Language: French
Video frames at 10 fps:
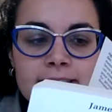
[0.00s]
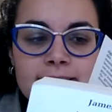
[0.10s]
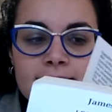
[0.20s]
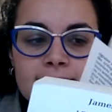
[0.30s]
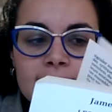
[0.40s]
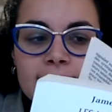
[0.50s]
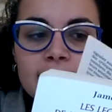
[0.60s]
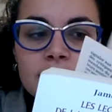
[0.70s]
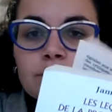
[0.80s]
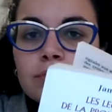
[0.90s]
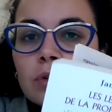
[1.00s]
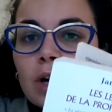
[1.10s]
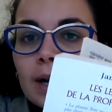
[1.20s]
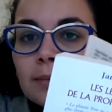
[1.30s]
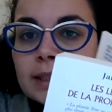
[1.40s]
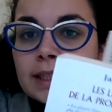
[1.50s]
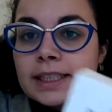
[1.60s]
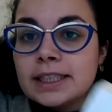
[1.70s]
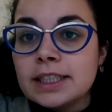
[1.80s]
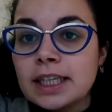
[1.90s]
Des exercices pour
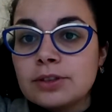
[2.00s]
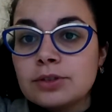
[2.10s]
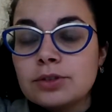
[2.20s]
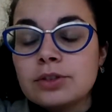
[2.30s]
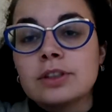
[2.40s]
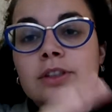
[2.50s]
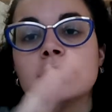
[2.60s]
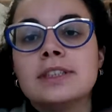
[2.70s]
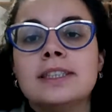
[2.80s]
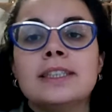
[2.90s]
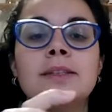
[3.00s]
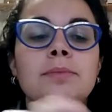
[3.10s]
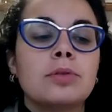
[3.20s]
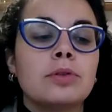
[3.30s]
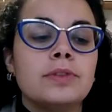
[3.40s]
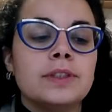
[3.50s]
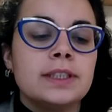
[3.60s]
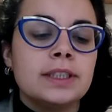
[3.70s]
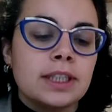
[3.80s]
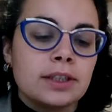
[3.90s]
appliquer chacune des
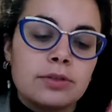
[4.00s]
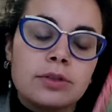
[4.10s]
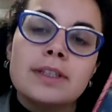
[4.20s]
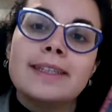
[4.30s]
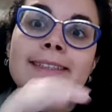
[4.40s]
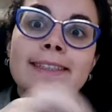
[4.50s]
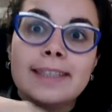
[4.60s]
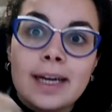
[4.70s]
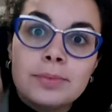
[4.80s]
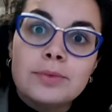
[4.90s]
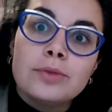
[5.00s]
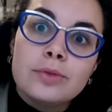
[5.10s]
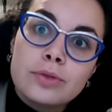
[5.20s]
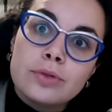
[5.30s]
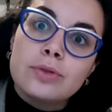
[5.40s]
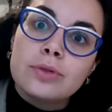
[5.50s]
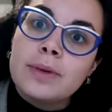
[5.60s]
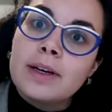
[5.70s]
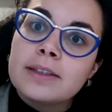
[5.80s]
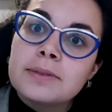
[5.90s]
prophéties, chacune des étapes de ce
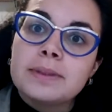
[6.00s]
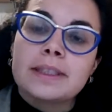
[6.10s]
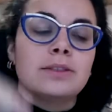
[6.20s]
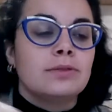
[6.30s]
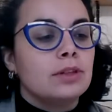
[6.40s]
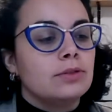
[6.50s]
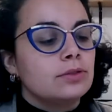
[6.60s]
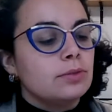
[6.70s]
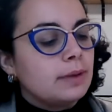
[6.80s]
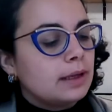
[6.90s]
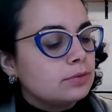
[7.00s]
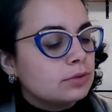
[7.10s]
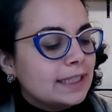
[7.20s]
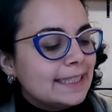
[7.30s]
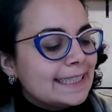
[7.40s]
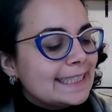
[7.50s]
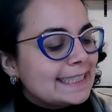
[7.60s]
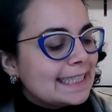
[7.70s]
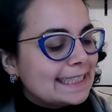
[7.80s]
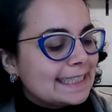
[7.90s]
chemin spirituel, de ce parcours
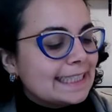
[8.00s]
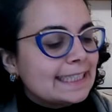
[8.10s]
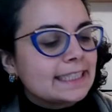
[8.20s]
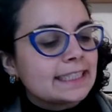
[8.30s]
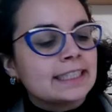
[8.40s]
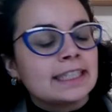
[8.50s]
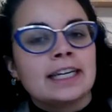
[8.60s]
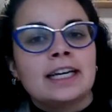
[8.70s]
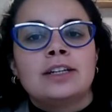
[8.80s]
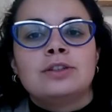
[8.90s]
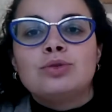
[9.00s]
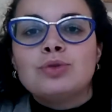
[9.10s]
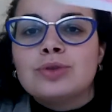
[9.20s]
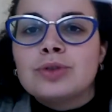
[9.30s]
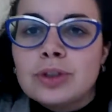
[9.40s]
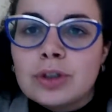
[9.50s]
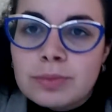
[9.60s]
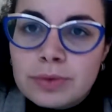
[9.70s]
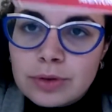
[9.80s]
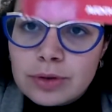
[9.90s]
initiatique, toujours dans le
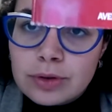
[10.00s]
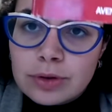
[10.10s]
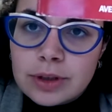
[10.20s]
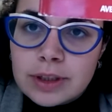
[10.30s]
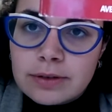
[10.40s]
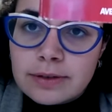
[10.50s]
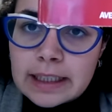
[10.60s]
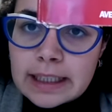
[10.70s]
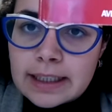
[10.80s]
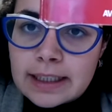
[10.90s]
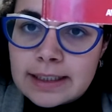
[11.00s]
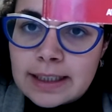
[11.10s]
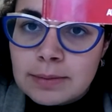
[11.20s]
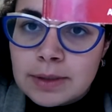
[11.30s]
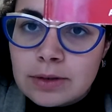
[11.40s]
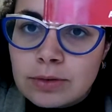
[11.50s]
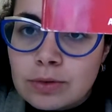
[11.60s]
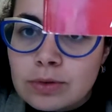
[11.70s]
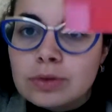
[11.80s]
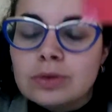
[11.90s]
but de découvrir sa
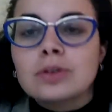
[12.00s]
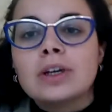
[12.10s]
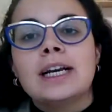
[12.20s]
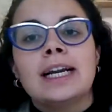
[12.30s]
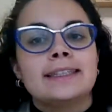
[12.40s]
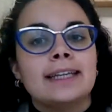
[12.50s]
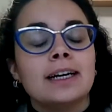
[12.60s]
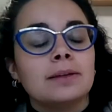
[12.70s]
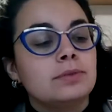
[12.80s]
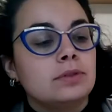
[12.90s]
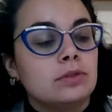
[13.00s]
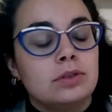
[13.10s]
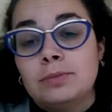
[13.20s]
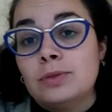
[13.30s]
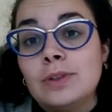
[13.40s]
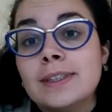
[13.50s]
mission sur la Terre, puisque comme tu le